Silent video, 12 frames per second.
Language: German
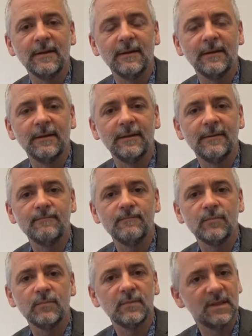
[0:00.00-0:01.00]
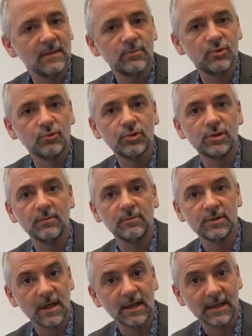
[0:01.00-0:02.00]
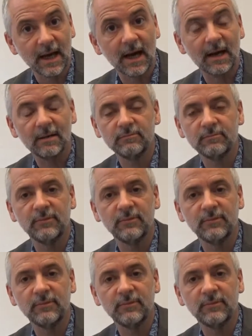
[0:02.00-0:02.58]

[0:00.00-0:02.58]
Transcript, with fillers: ähm, dem zustimmen und sagen, ja,